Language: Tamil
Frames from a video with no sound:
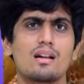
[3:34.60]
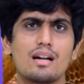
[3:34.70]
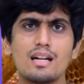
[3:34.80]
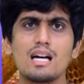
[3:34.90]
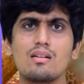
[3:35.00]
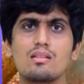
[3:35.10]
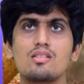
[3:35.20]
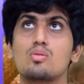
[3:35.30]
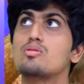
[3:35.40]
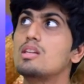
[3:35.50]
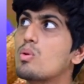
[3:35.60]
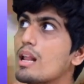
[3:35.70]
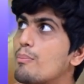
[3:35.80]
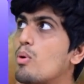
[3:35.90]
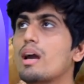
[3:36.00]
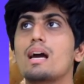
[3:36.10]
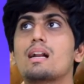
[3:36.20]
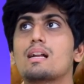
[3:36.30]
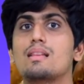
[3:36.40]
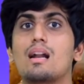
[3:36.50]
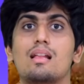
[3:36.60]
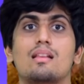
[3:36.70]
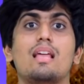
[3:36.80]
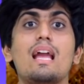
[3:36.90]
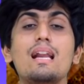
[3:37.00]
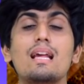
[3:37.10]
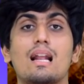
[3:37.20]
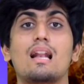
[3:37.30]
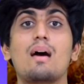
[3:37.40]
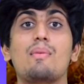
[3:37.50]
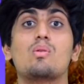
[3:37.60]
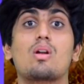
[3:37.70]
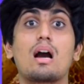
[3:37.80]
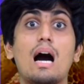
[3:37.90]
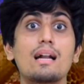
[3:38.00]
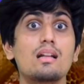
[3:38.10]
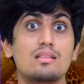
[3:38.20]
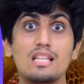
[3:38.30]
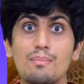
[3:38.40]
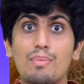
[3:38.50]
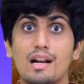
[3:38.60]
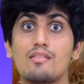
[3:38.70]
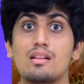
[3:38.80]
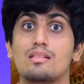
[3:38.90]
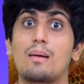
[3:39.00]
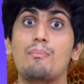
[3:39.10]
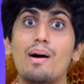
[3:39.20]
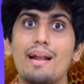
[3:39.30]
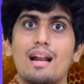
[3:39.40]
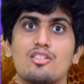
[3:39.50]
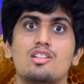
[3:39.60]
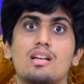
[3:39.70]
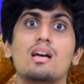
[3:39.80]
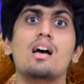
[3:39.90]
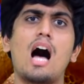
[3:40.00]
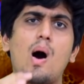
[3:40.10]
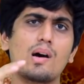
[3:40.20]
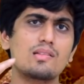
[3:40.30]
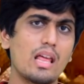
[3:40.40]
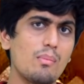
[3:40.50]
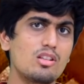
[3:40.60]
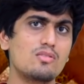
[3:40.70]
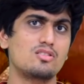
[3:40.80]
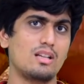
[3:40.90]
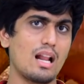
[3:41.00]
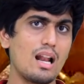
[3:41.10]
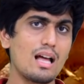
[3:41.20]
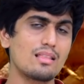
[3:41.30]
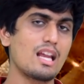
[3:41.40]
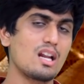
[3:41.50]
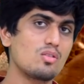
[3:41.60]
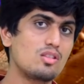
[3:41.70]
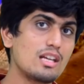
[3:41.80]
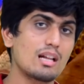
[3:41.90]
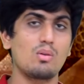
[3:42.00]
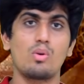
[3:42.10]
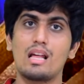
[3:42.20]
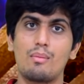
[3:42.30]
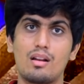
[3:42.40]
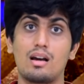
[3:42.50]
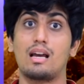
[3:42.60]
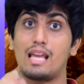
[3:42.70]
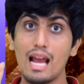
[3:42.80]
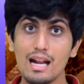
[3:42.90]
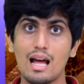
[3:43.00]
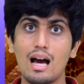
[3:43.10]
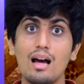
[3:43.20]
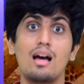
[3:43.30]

ரெண்டாவது சுற்றி ஒரே புகையாக இருக்கிறதுனால தான் அந்த தேனிகள் எல்லாமே ஒரு காட்டு தீ பரவுதுன்னு தப்பாக நினச்சி அவங்க சேமித்து வச்ச எல்லா தேனியும் சீக்கிரமாக உரிய ஆரம்பிக்கிறாங்க ஏன்னா